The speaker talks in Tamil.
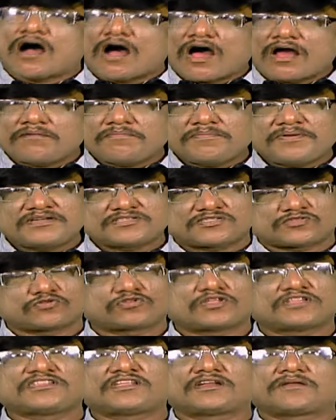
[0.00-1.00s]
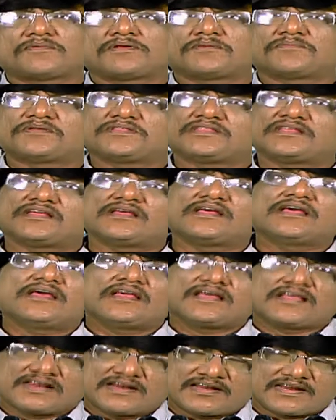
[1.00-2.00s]
ஆண் பெண் சுதந்திரம் என்பது
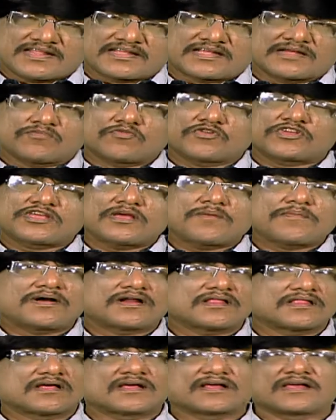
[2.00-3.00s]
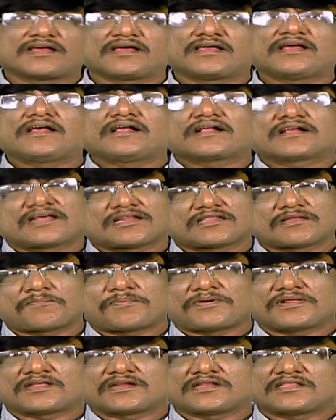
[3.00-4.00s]
இன்றைக்கு முக்கியமானதாக
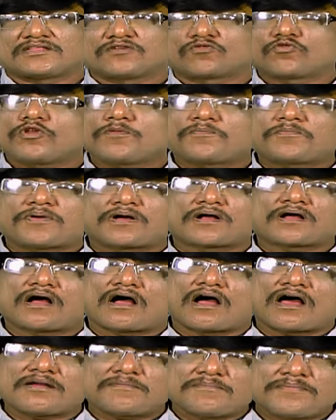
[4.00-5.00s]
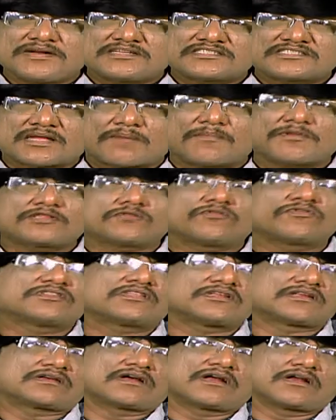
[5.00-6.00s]
கருதப்படுகிறது குறிப்பாக ஆண் பெண்
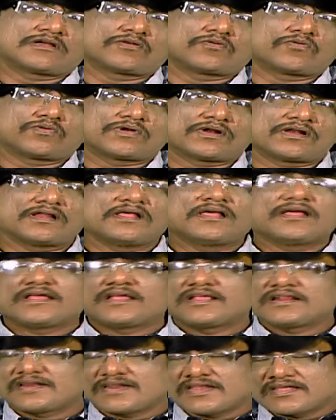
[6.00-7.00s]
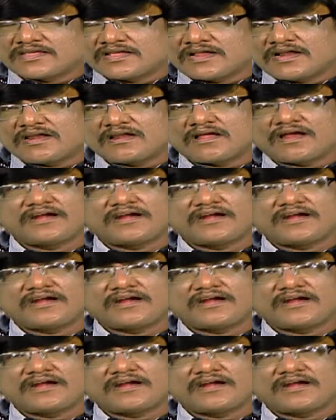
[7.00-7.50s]
சமத்துவத்திற்கான குரல் இன்றைக்கு எல்லா